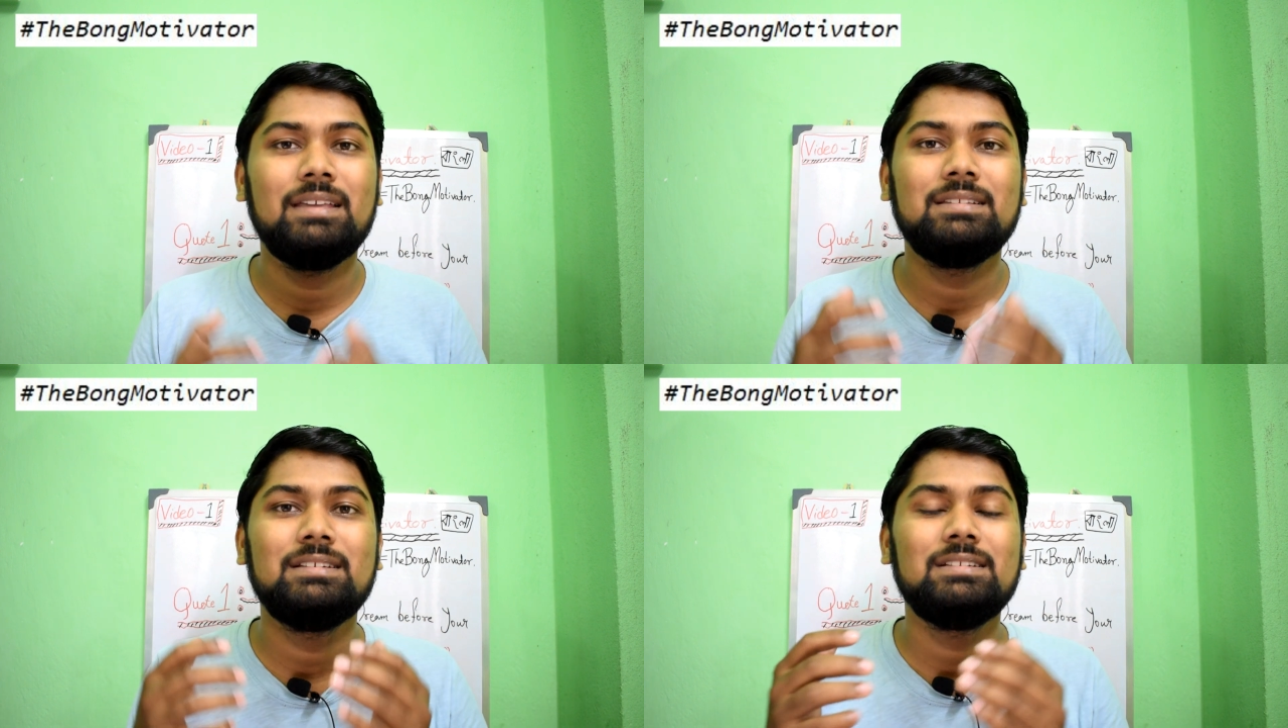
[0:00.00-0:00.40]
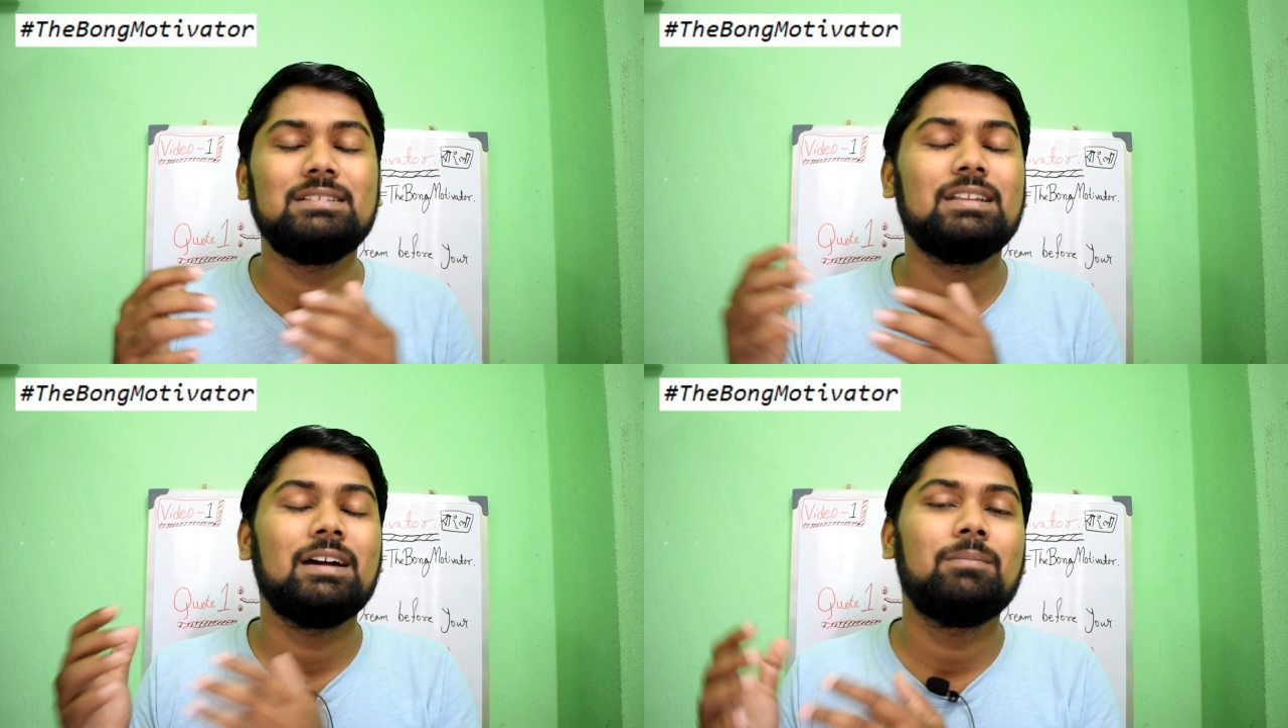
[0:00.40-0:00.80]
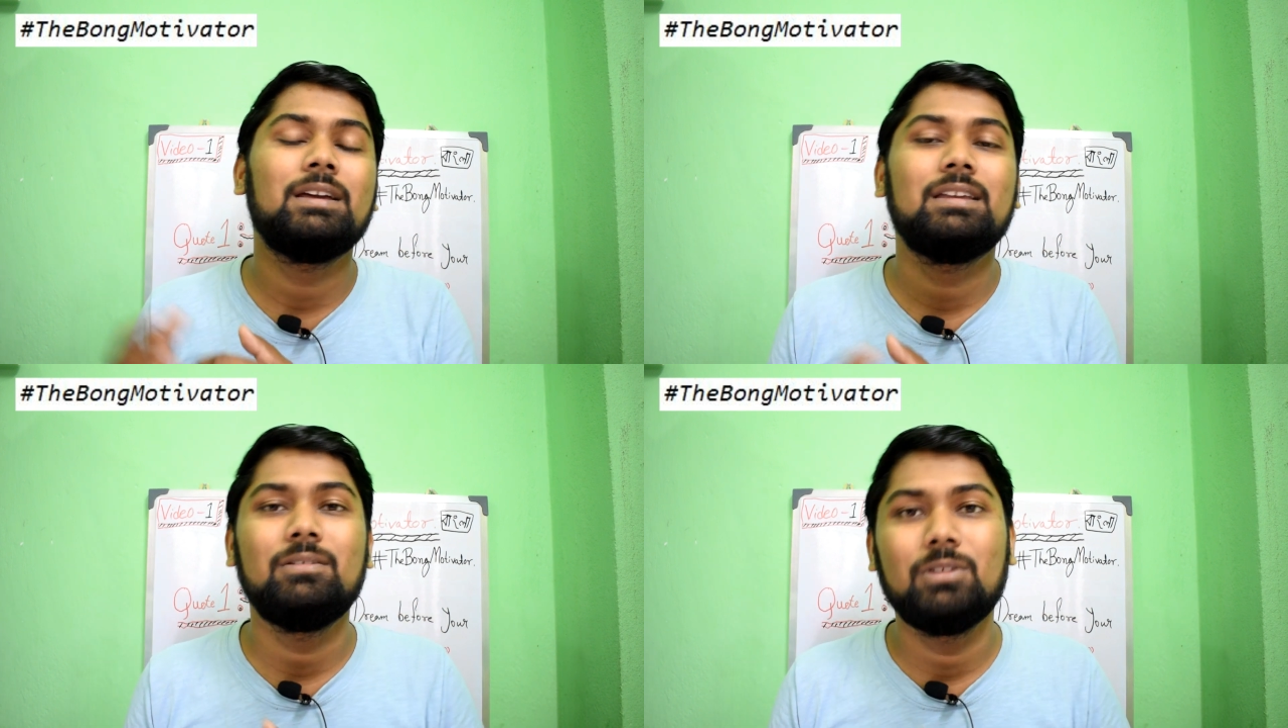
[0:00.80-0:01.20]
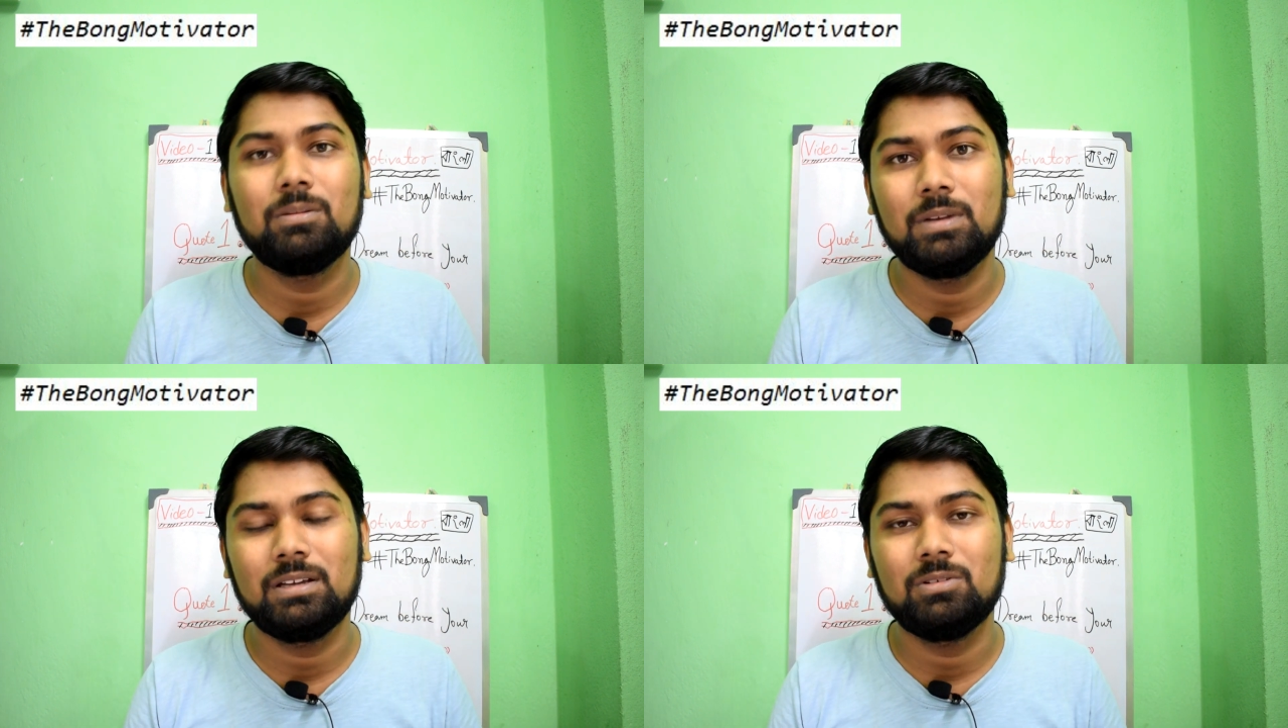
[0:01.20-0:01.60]
এই জিনিসটা আমরা কি করে
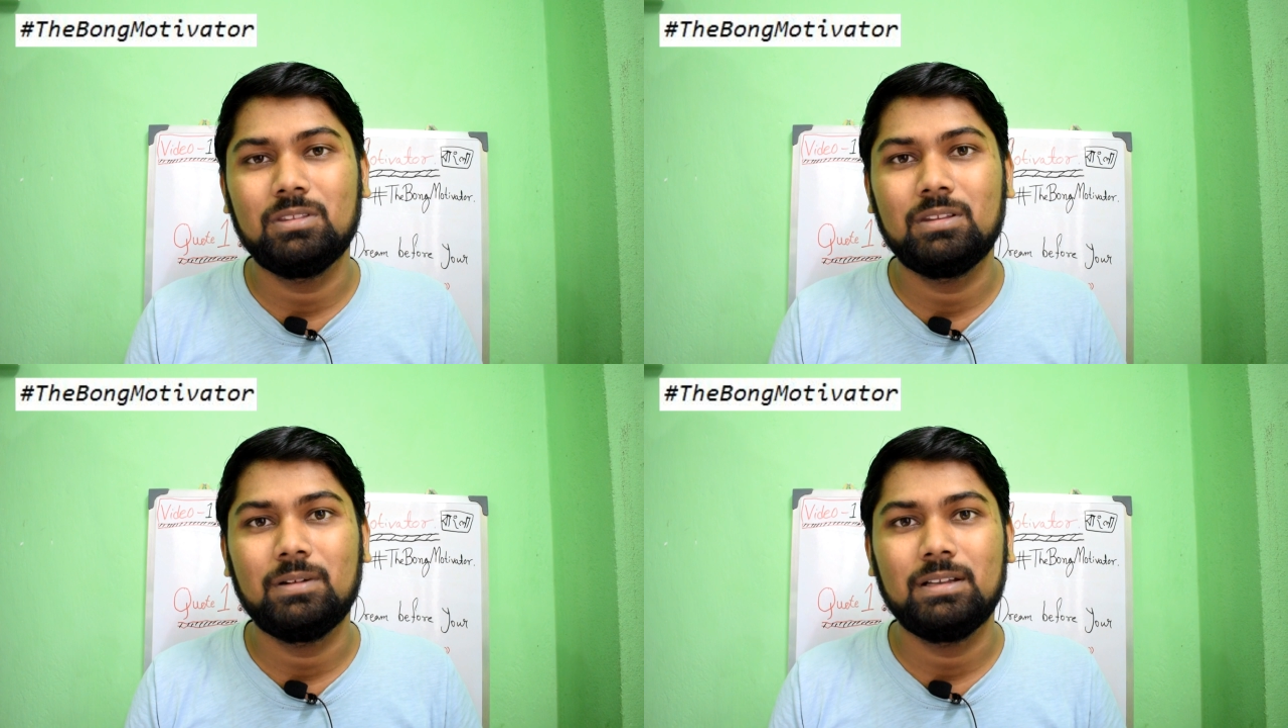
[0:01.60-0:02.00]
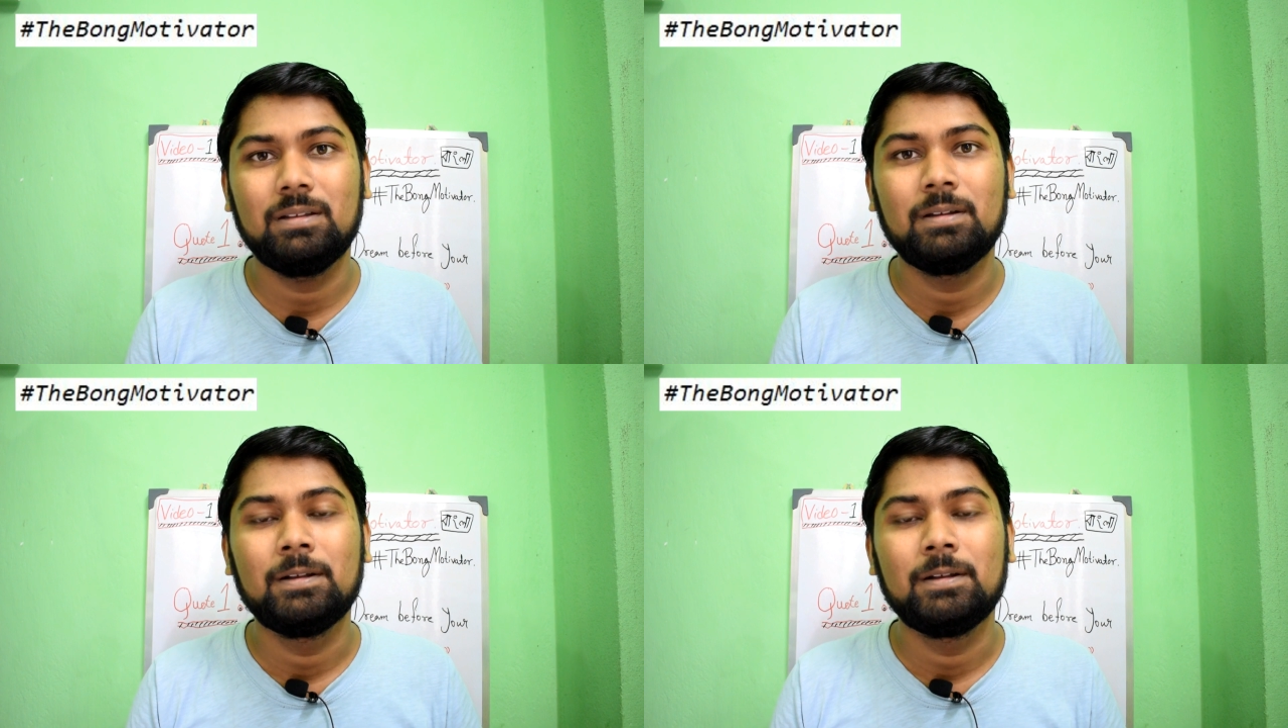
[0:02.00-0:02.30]
ব্রেক করতে পারি